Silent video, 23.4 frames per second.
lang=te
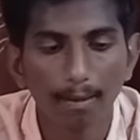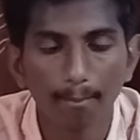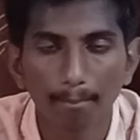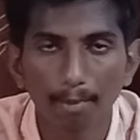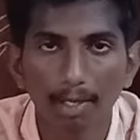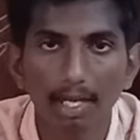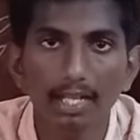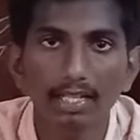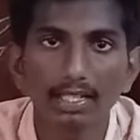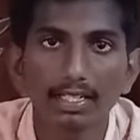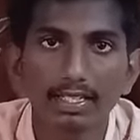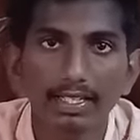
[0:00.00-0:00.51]

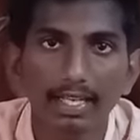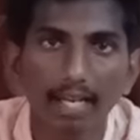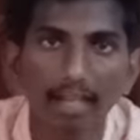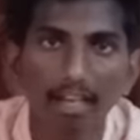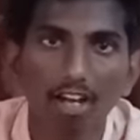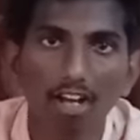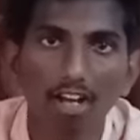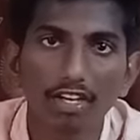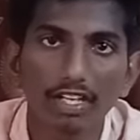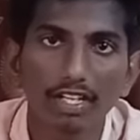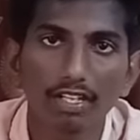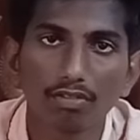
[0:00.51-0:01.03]
ఇప్పుడైతే టెన్
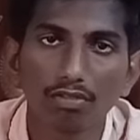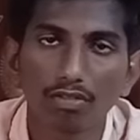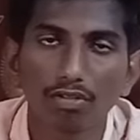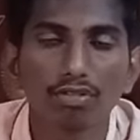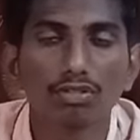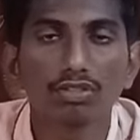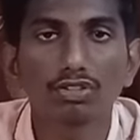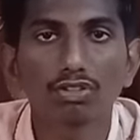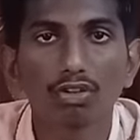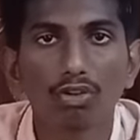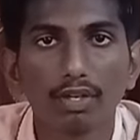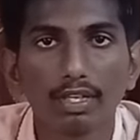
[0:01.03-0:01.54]
ఆర్ డి
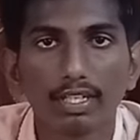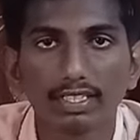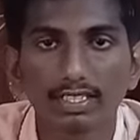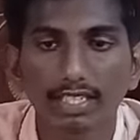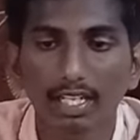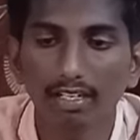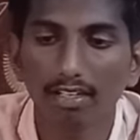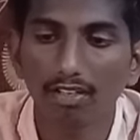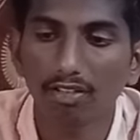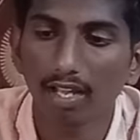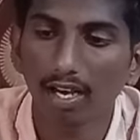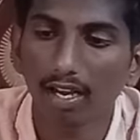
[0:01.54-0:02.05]
గురించి కూడా
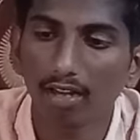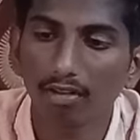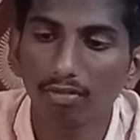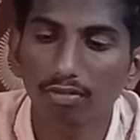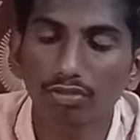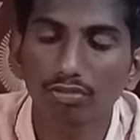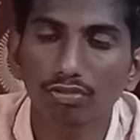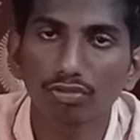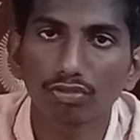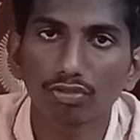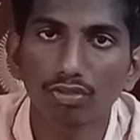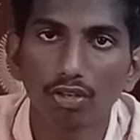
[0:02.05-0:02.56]
డిజైన్లో ఎలా
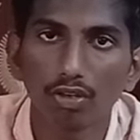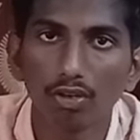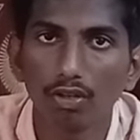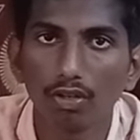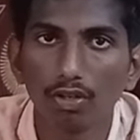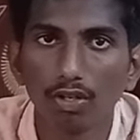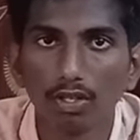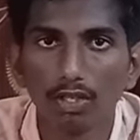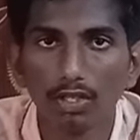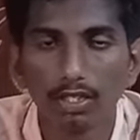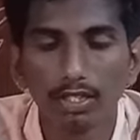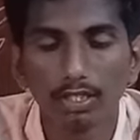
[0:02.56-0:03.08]
ఉందో చూద్దాం
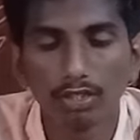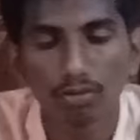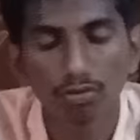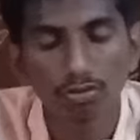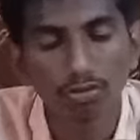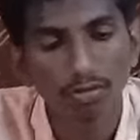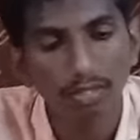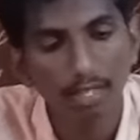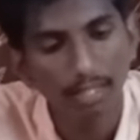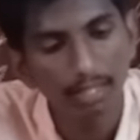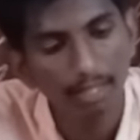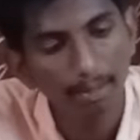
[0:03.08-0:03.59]
ఇది
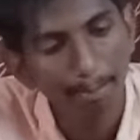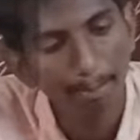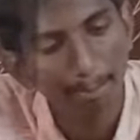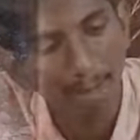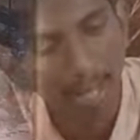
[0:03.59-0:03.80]
చూస్తే ఇది